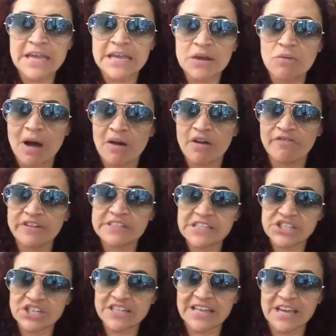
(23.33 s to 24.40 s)
Igual eu fiz
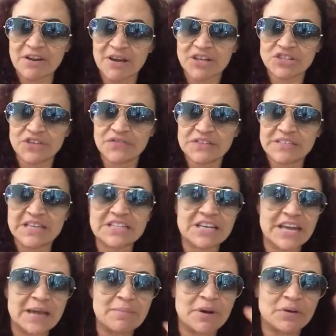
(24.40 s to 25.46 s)
em janeiro. Eu acho que vocês
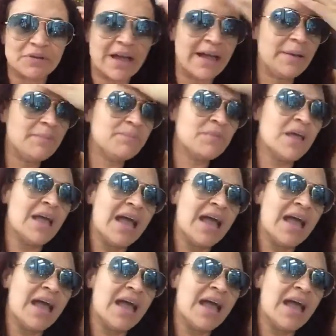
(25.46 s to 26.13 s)
lembram, né?